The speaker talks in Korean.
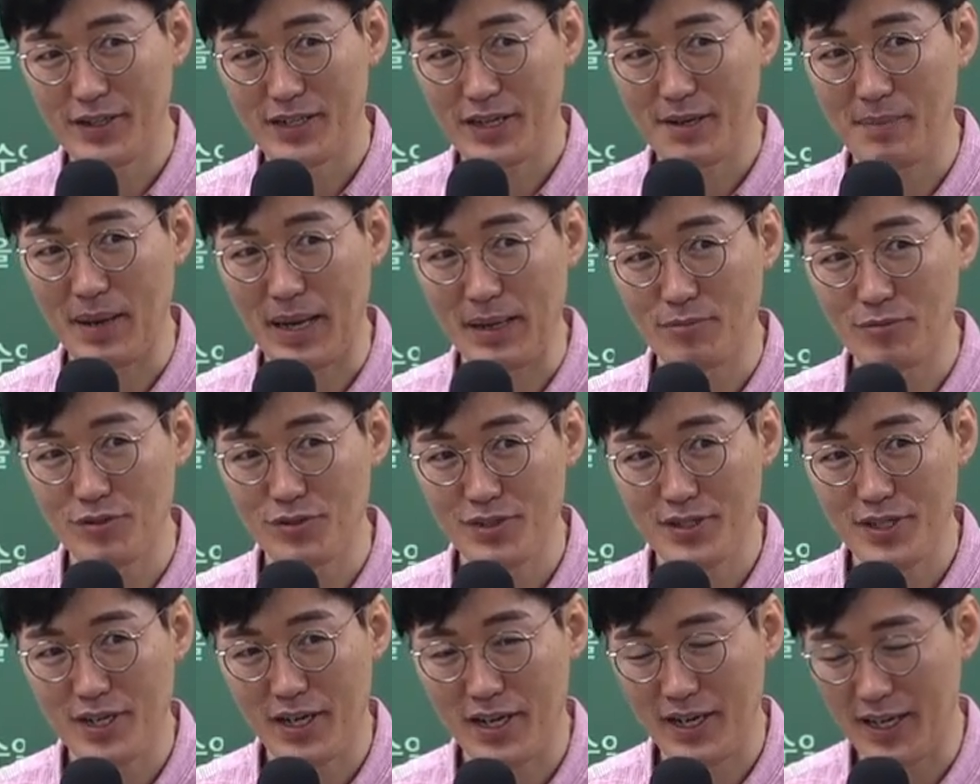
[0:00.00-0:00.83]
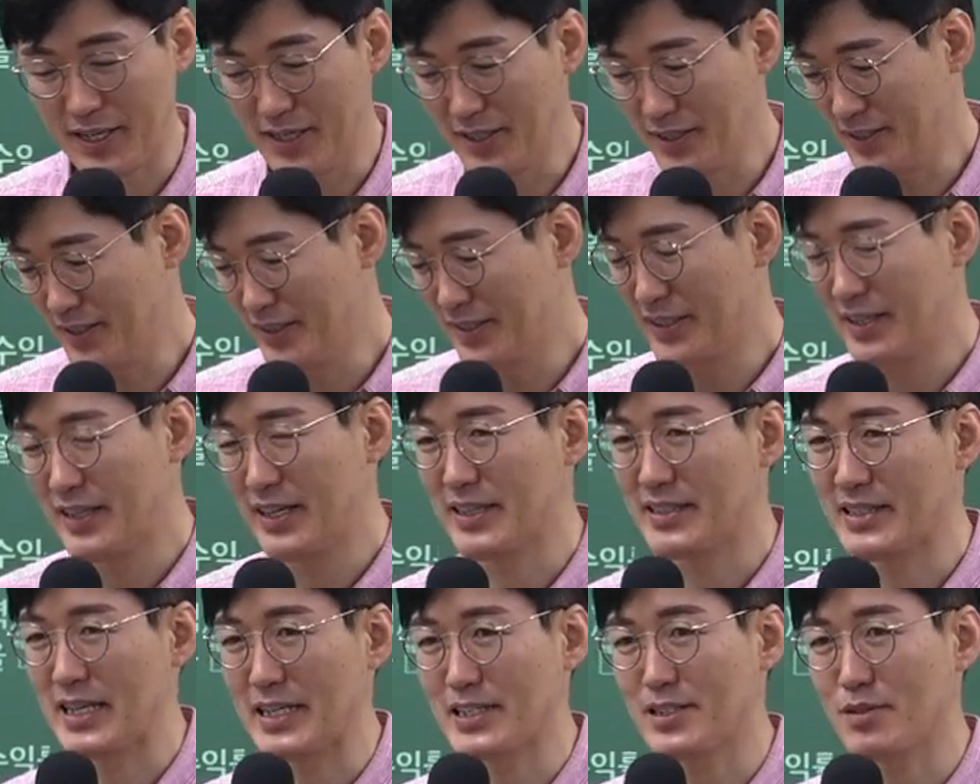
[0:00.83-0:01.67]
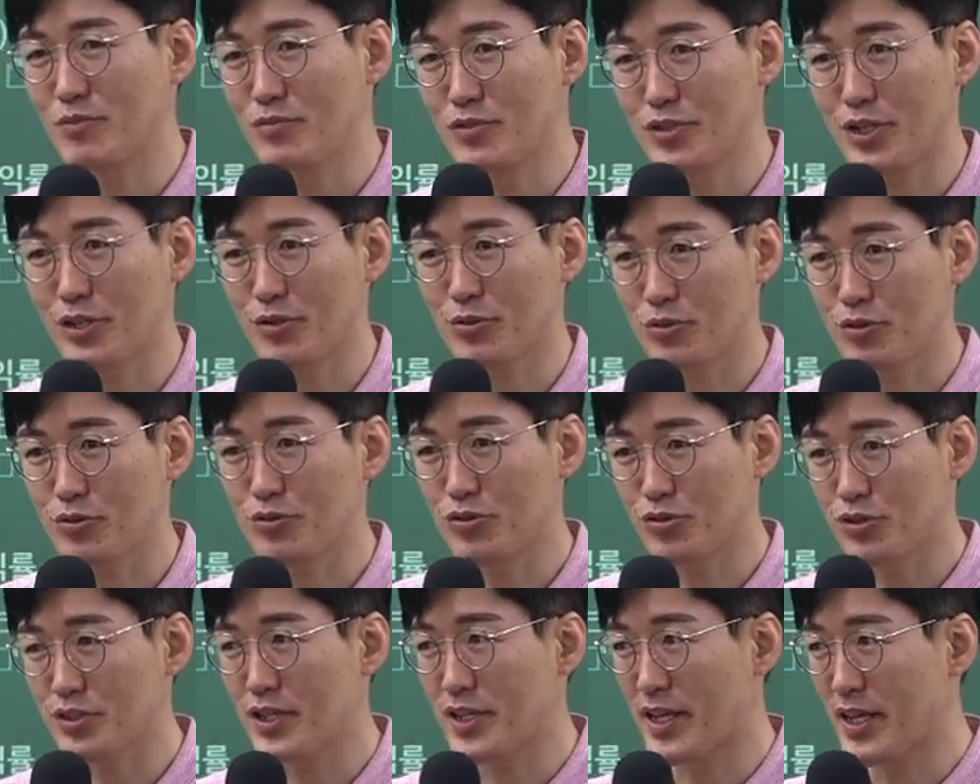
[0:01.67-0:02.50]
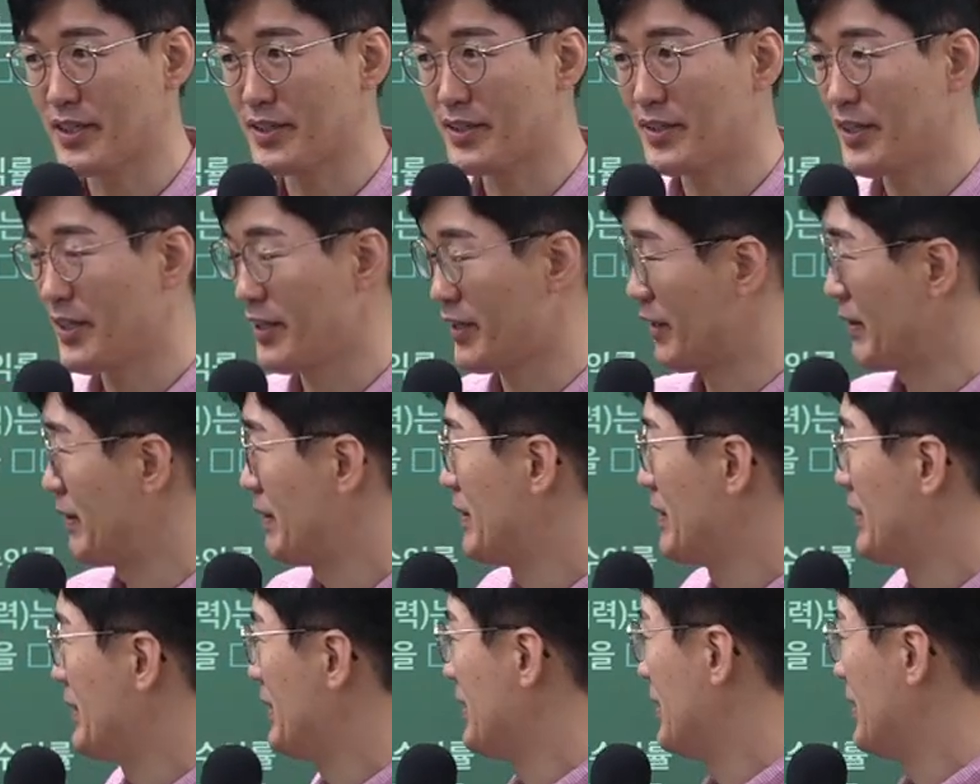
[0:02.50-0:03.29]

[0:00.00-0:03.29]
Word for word: 말 문제가 한 다섯 문제 정도 출제되는데